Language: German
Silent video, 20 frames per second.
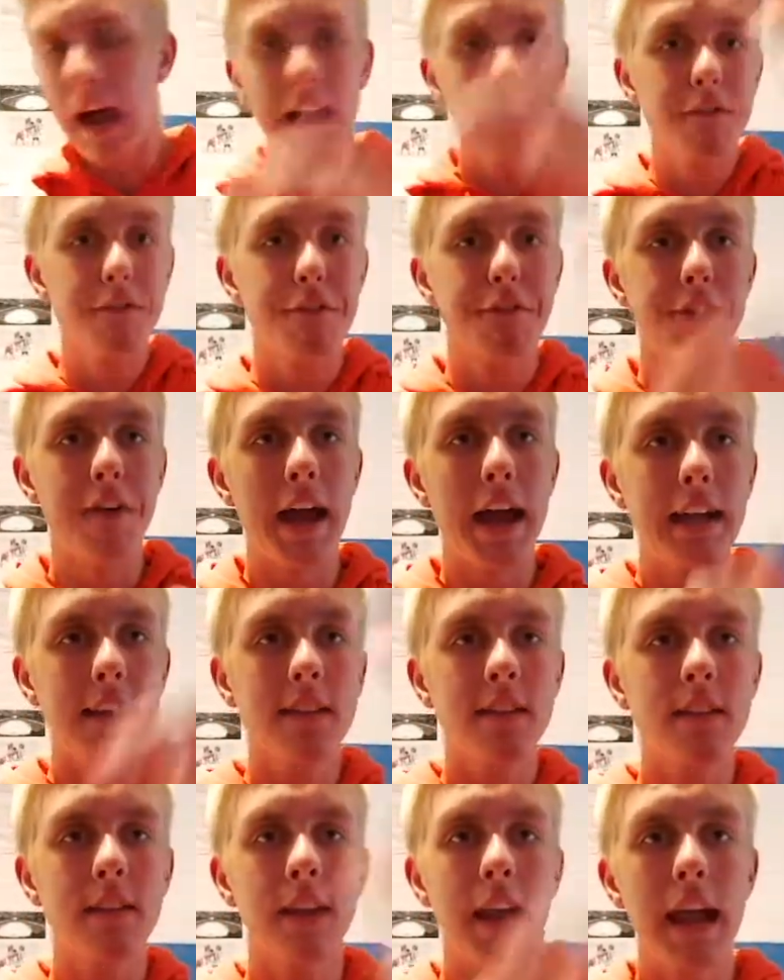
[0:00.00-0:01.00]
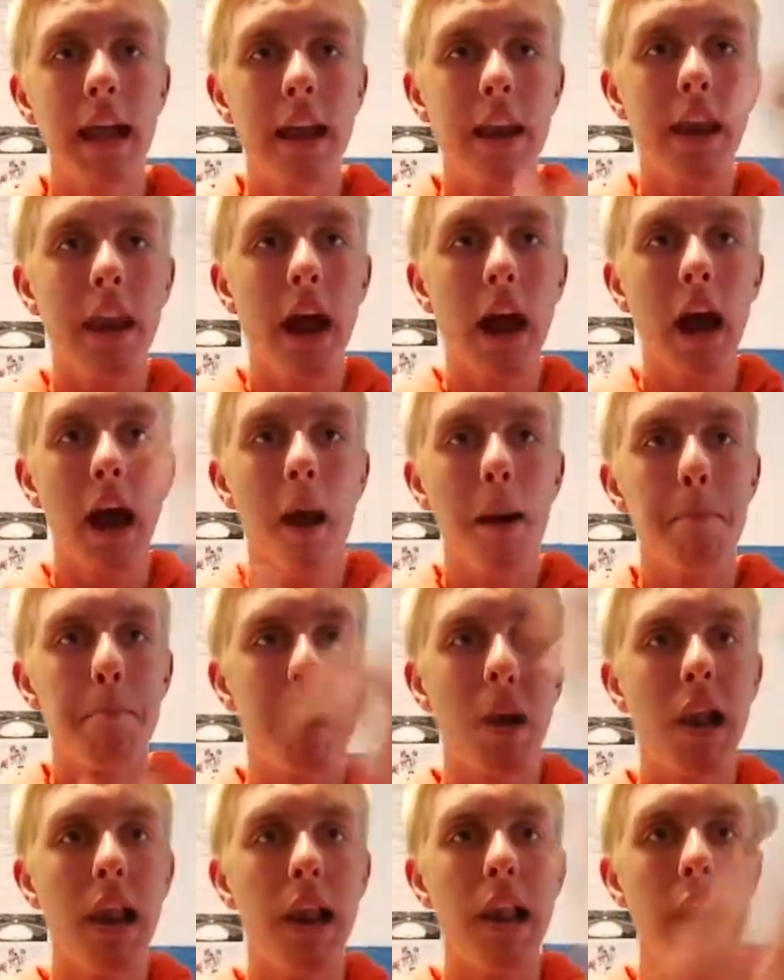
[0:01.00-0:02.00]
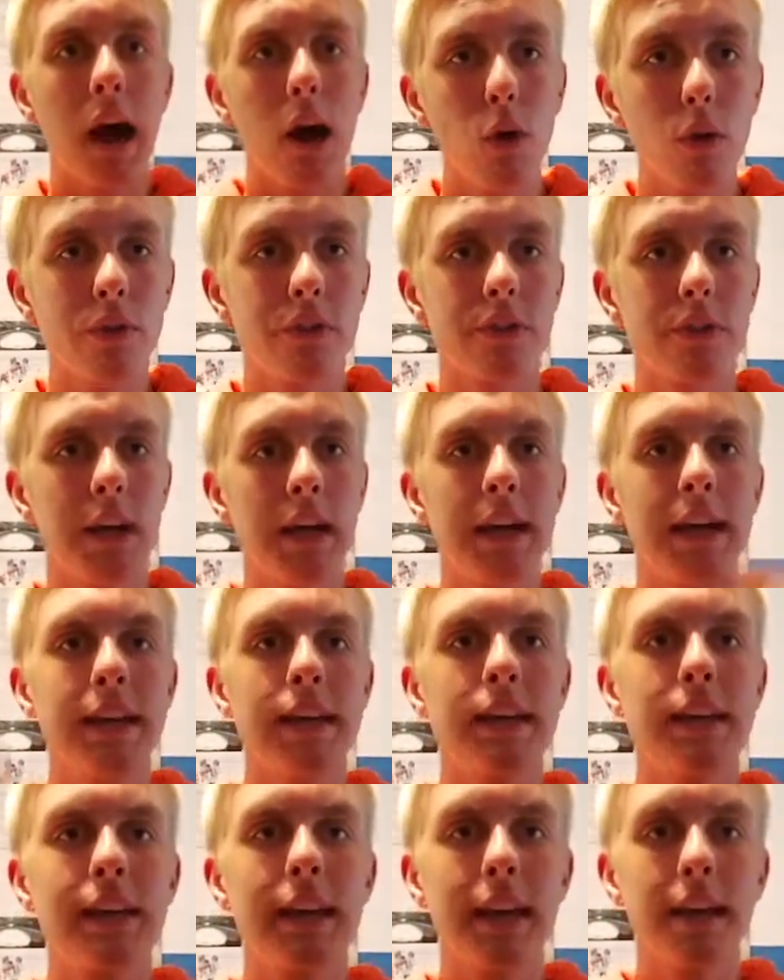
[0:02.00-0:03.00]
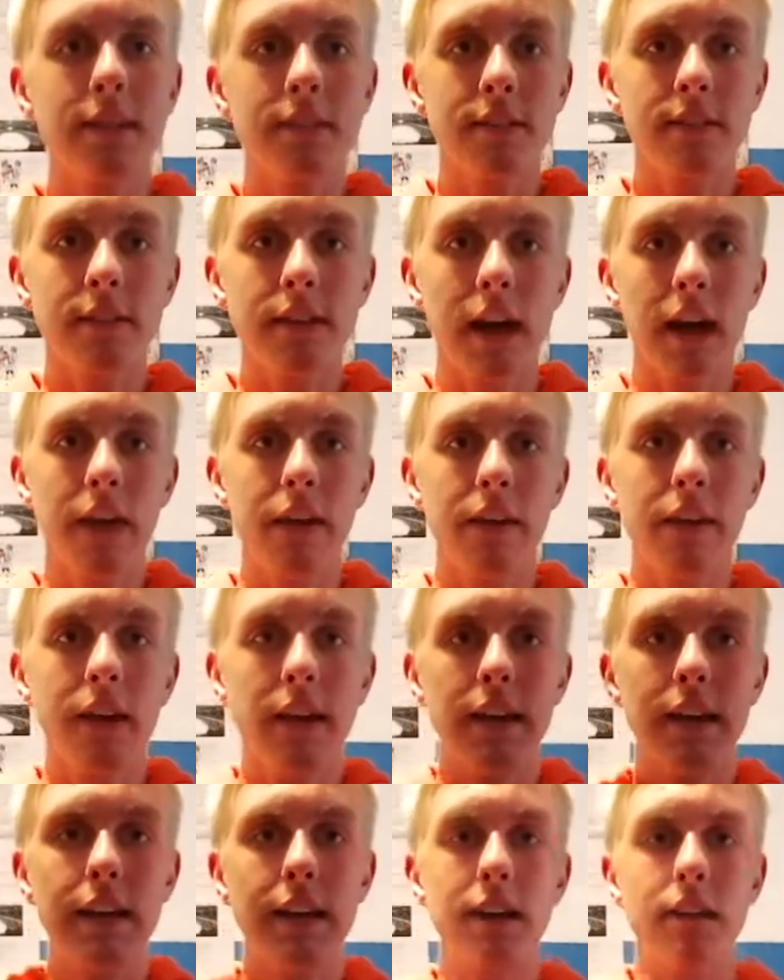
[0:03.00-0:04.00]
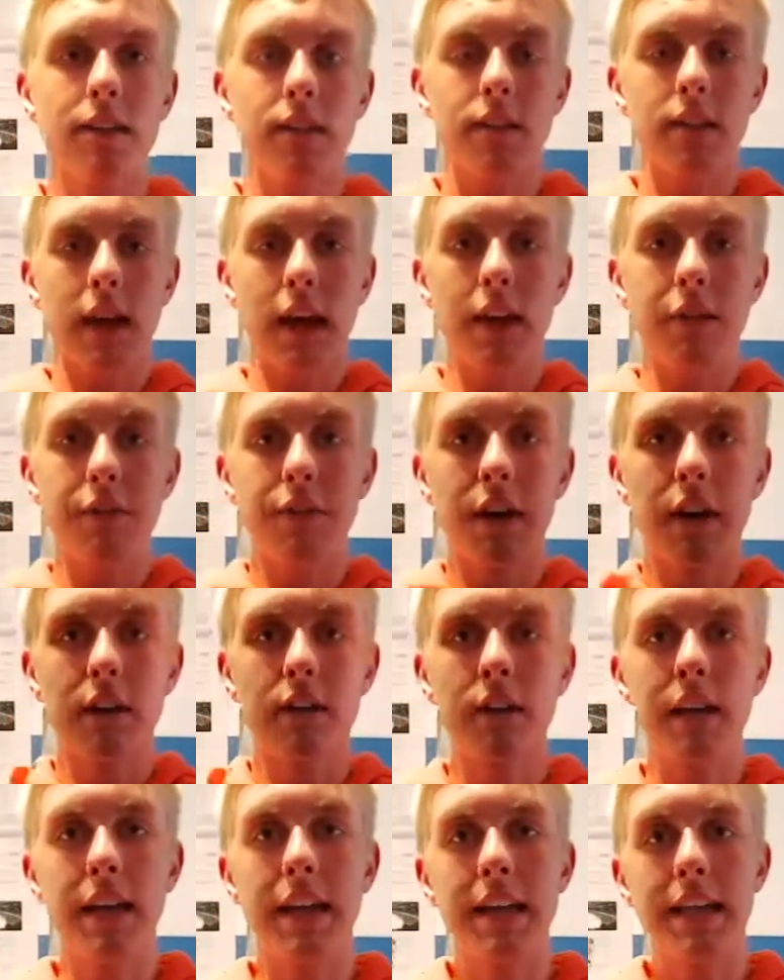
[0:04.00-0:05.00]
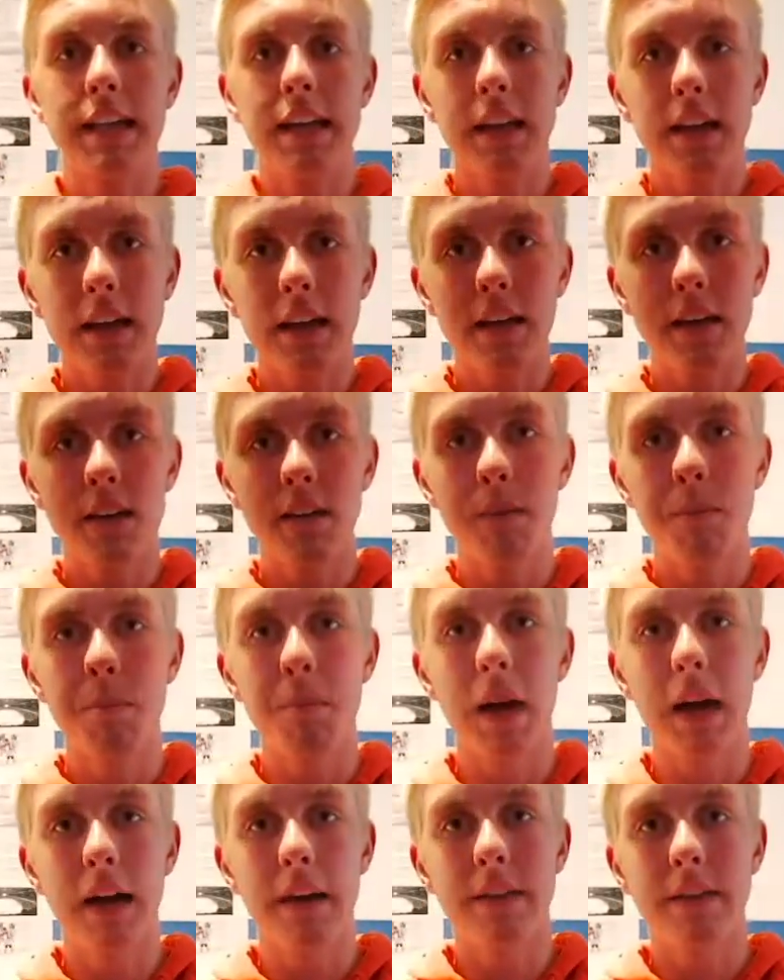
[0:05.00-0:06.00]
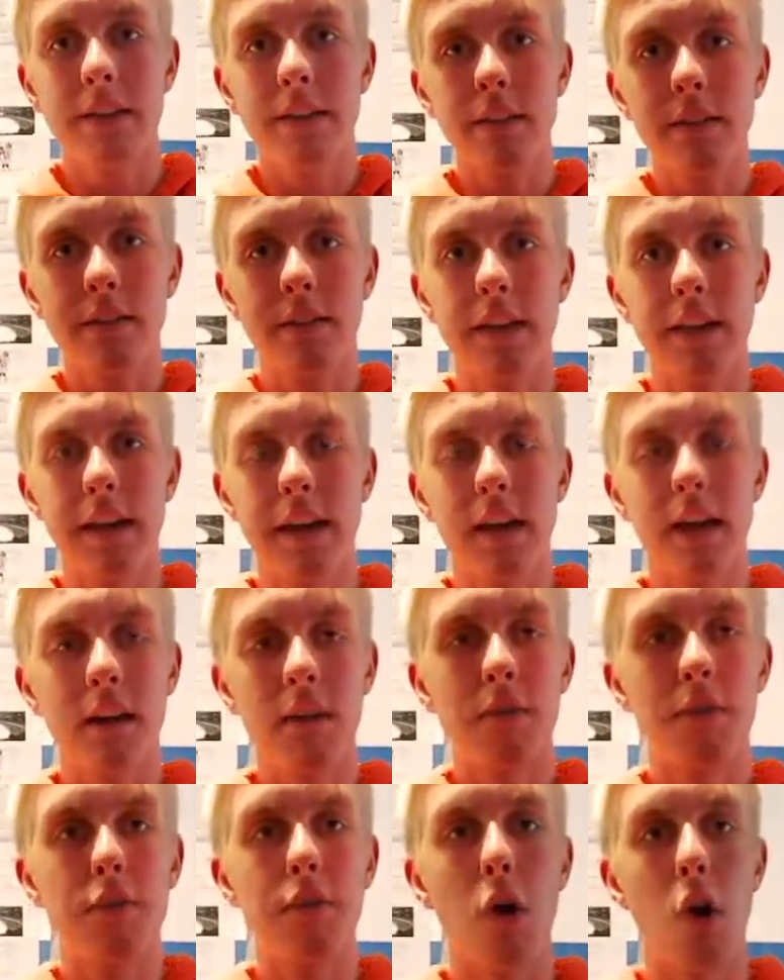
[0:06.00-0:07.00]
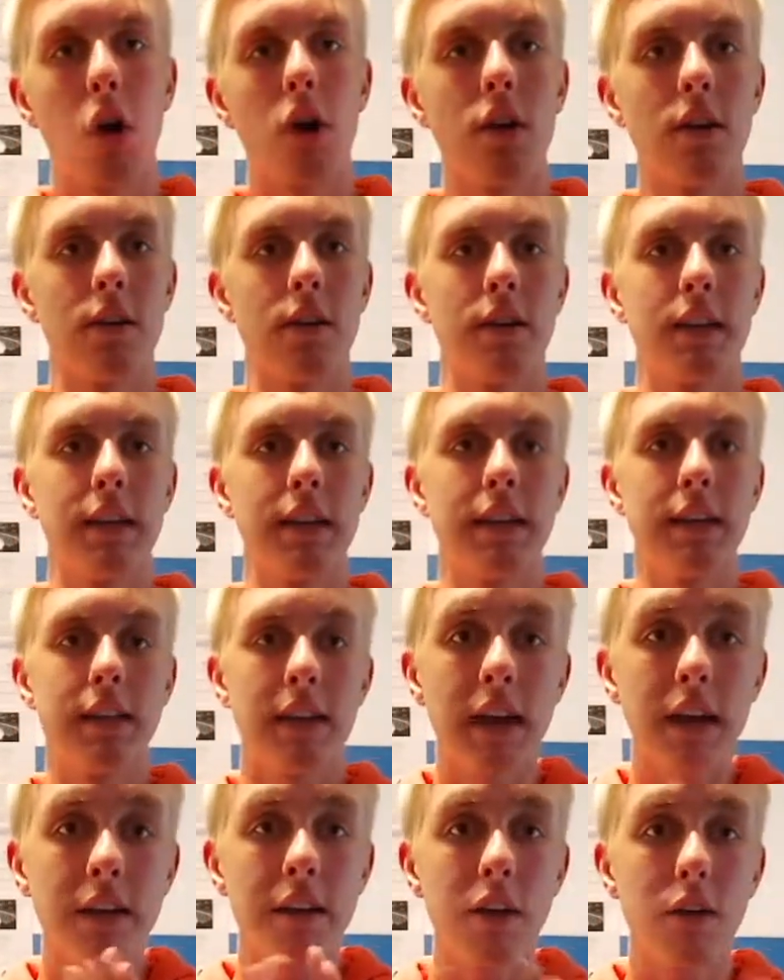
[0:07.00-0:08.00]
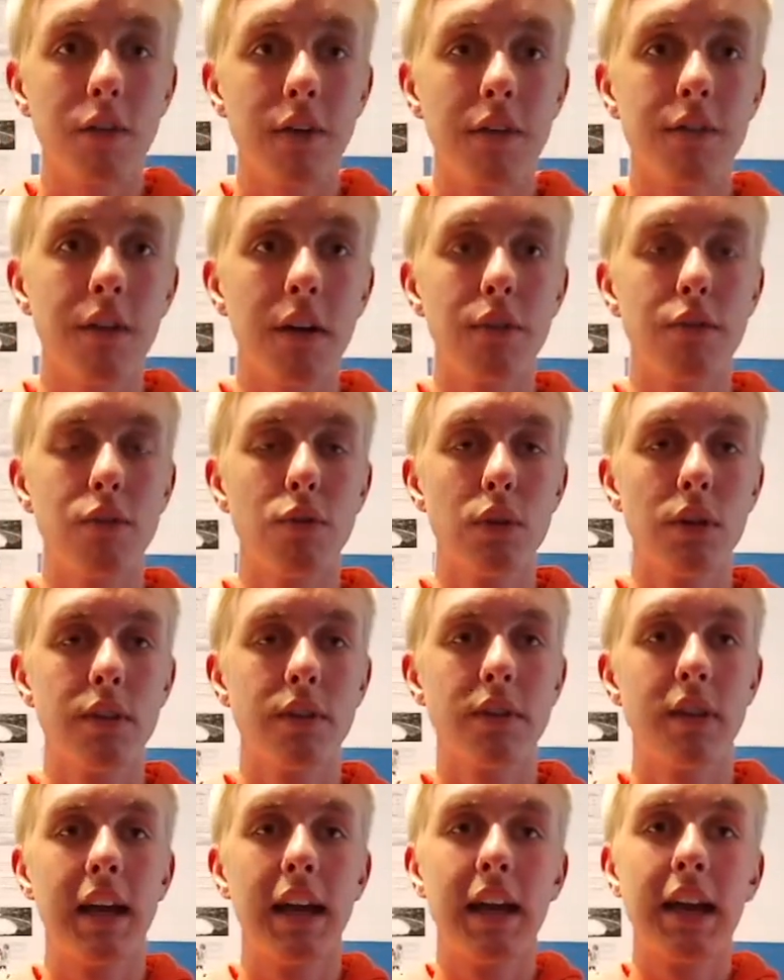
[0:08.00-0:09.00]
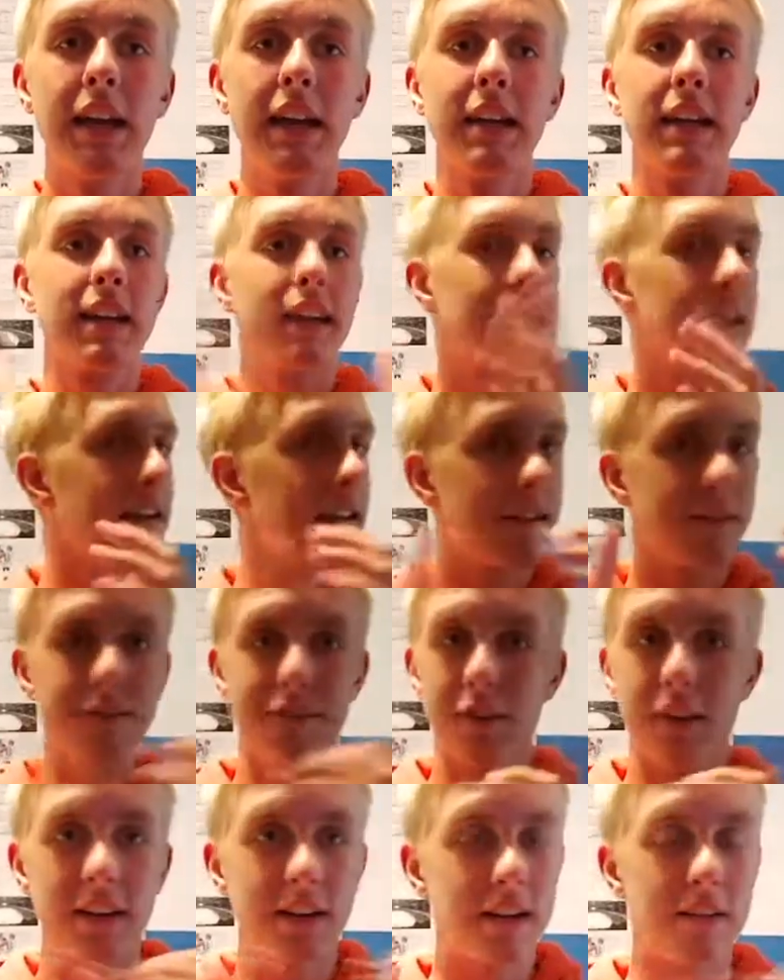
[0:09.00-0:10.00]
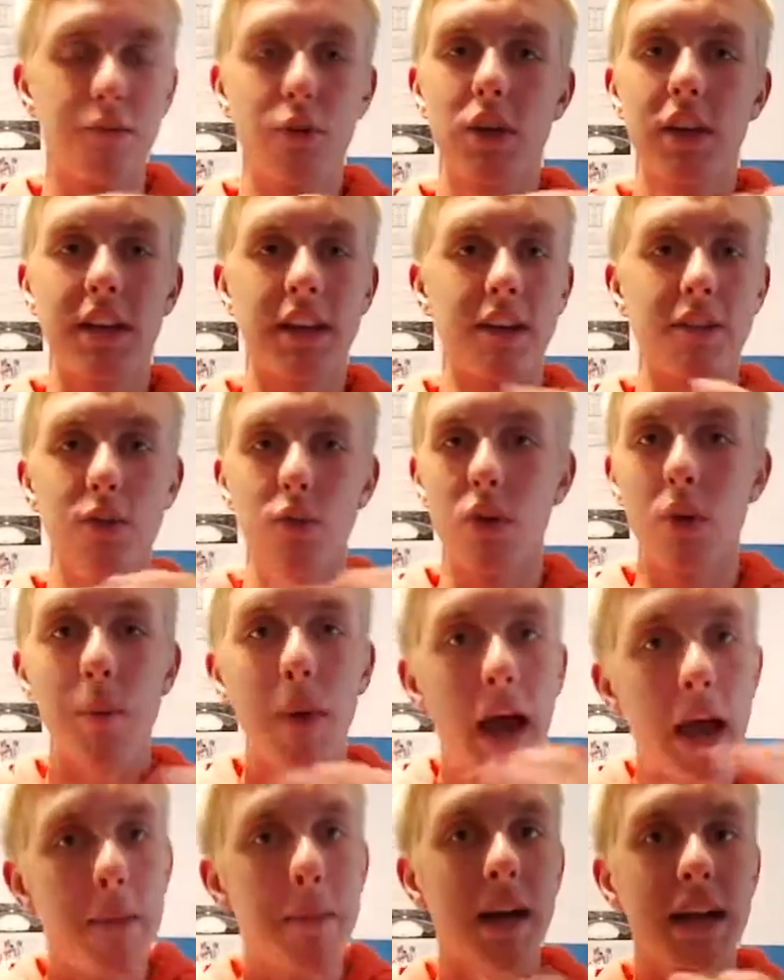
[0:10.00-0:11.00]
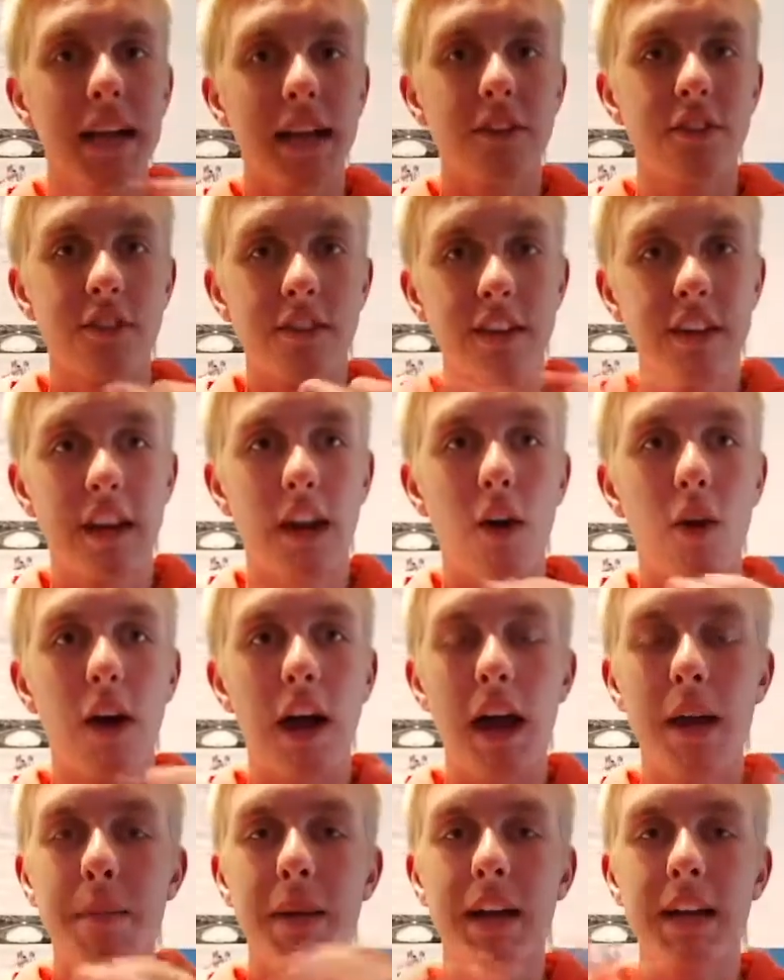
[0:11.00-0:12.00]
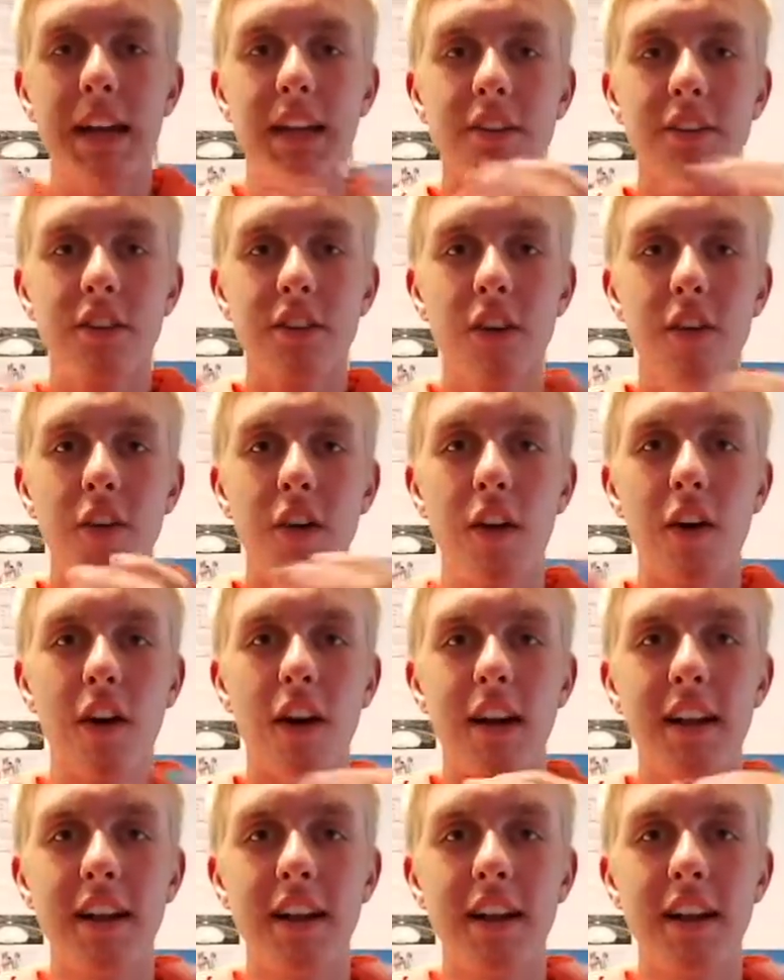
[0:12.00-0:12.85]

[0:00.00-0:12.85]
einen fetten Applaus. Christian ist einfach der Ehrenmann der Woche. Ich danke dir auf jeden Fall fürs äh, wirklich, also nochmal einmal klatschen, genau. Einmal klatschen können wir noch.